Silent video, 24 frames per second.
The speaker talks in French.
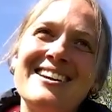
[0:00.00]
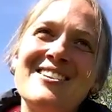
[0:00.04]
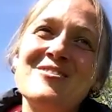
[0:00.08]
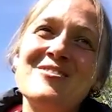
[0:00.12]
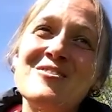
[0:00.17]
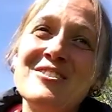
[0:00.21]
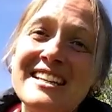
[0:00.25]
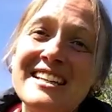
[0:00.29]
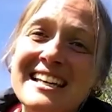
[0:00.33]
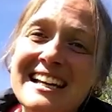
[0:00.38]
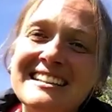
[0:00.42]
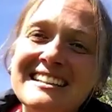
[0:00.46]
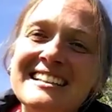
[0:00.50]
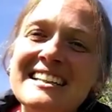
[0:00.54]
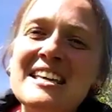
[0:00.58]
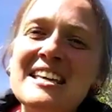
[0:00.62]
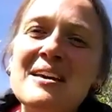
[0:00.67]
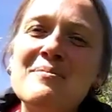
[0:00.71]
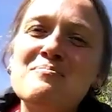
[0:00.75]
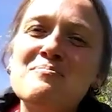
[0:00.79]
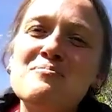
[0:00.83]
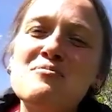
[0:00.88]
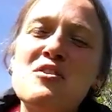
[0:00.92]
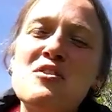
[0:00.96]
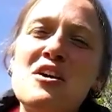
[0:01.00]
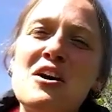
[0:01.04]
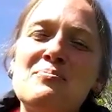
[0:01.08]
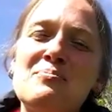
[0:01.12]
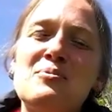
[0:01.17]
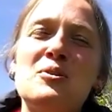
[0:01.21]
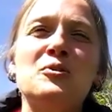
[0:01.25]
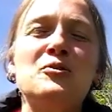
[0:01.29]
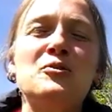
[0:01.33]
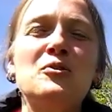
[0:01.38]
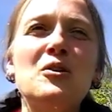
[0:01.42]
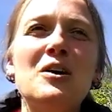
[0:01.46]
Le quatrième point
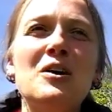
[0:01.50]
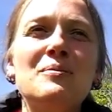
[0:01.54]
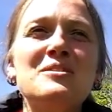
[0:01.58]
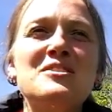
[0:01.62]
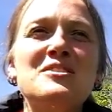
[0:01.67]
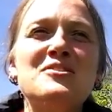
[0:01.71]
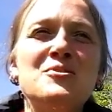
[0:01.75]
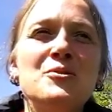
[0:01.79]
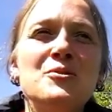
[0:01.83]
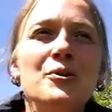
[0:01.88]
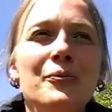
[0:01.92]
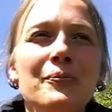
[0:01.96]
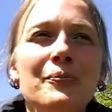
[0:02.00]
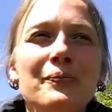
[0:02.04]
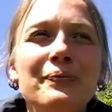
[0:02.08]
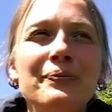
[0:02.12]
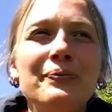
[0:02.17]
important à mes yeux,